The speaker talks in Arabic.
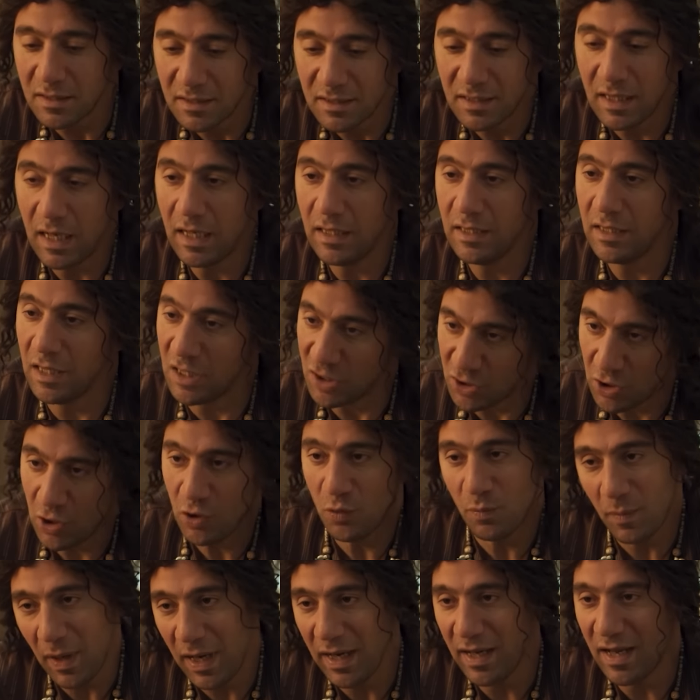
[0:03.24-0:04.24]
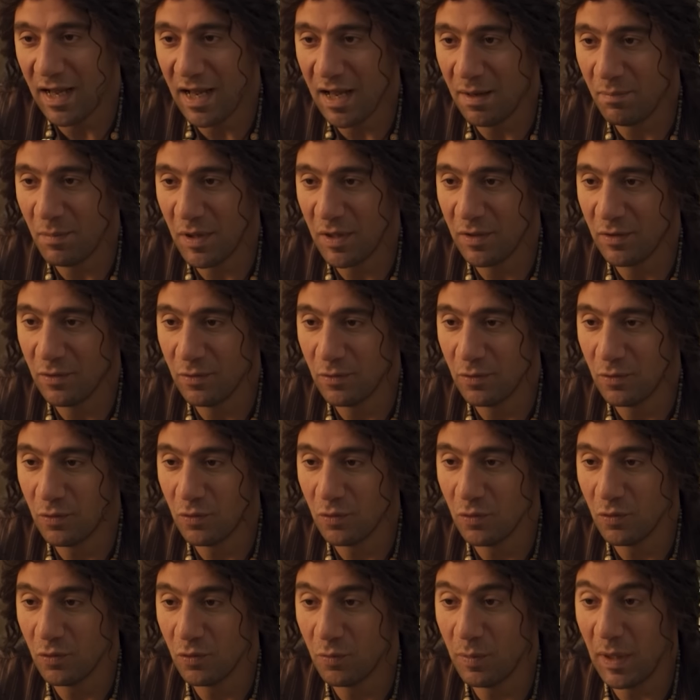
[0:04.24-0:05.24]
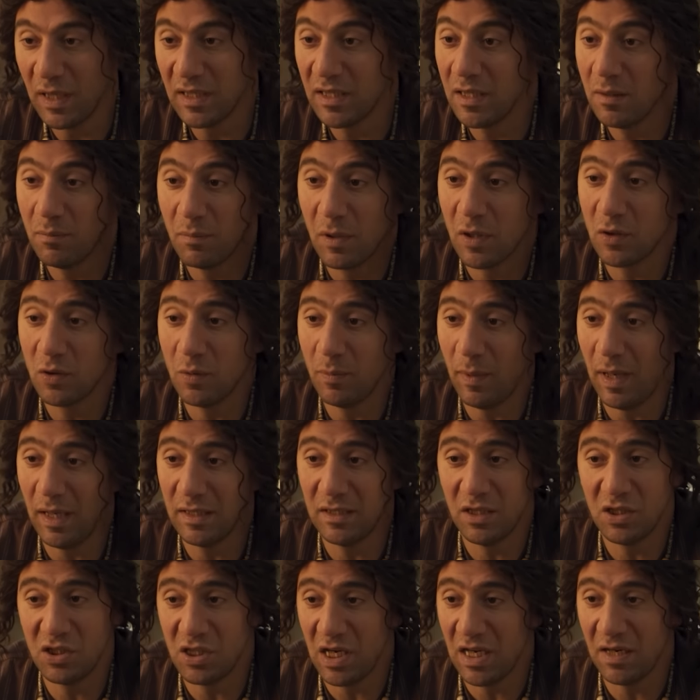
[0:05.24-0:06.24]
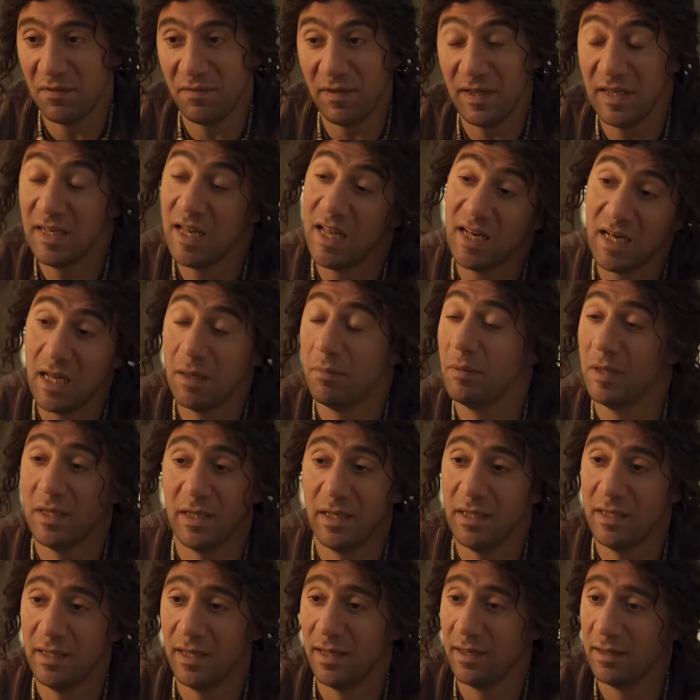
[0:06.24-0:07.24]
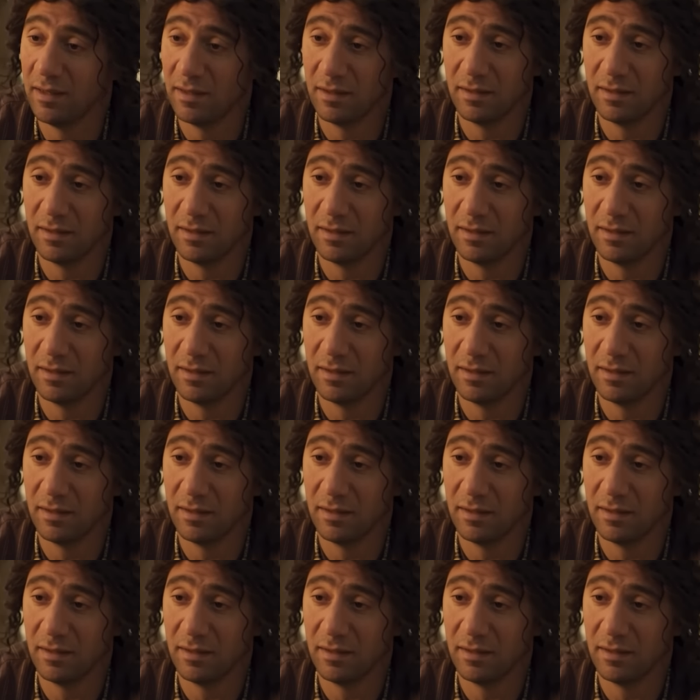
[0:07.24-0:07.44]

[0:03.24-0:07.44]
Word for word: يعني اشيلهم معايا أأمن وبعدين برضه محدش عارف احنا هنقابل ايه هناك